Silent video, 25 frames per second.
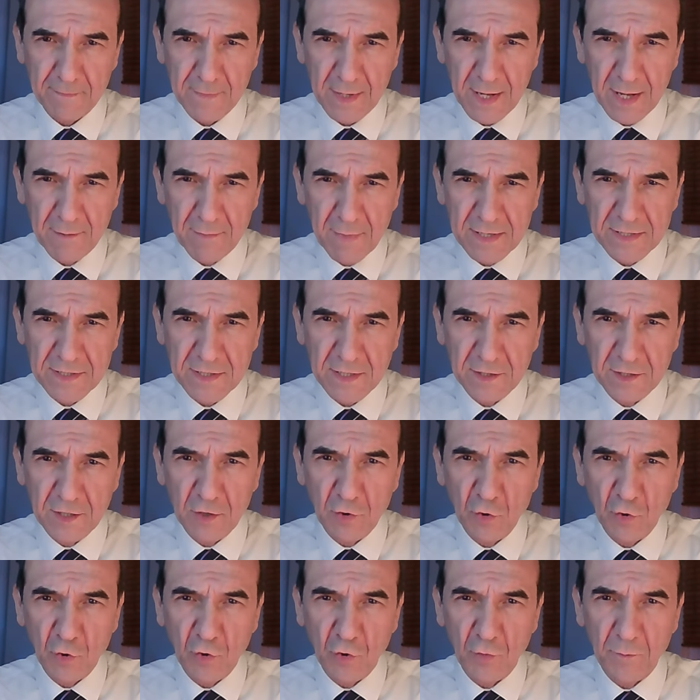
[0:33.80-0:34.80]
Hai mai
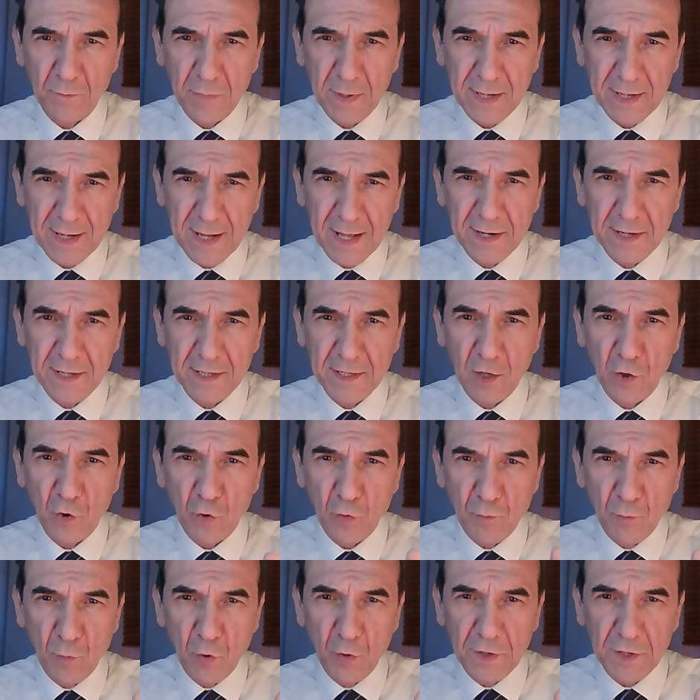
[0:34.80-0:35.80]
sentito parlare
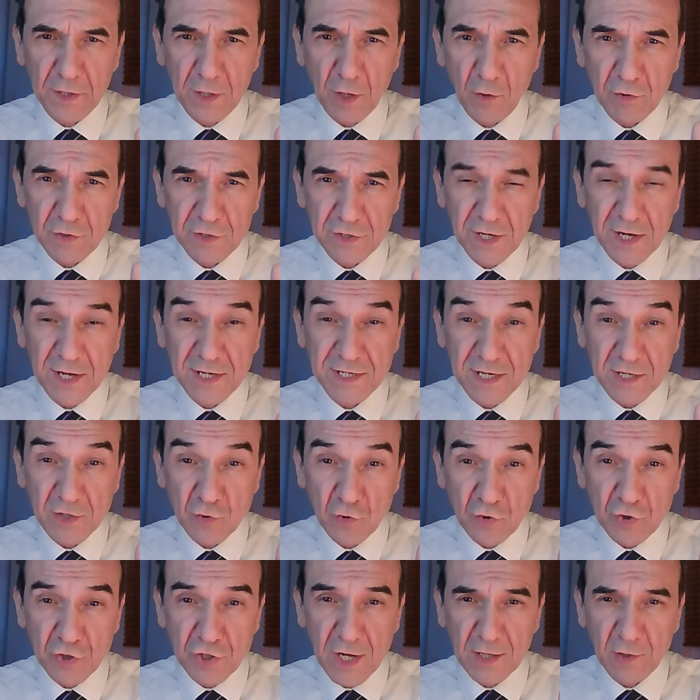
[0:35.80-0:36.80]
dell'ormone dello stress
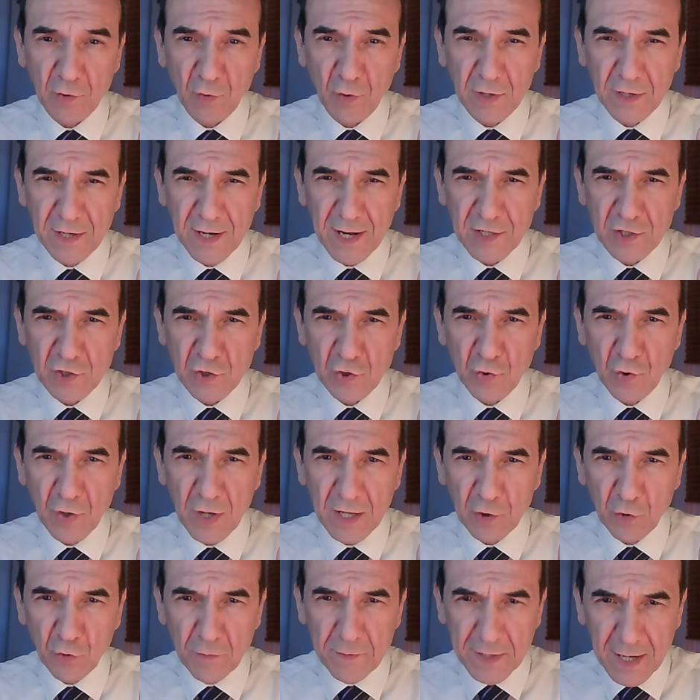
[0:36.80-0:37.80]
associato al grasso
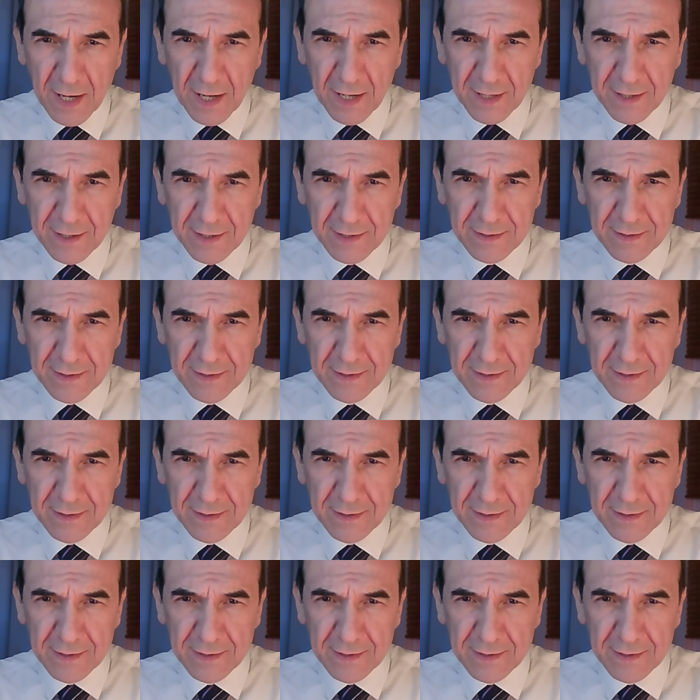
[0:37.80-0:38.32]
addominale?